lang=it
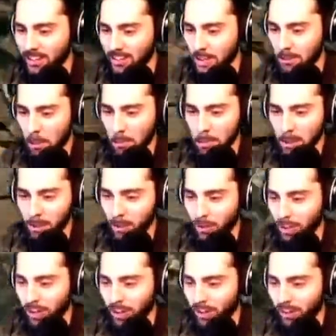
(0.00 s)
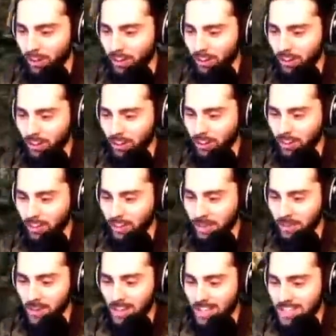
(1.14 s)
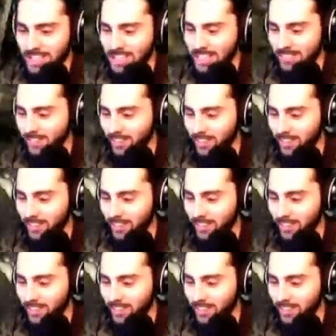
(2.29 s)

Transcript: Tipo pitone, no? È bellissimo.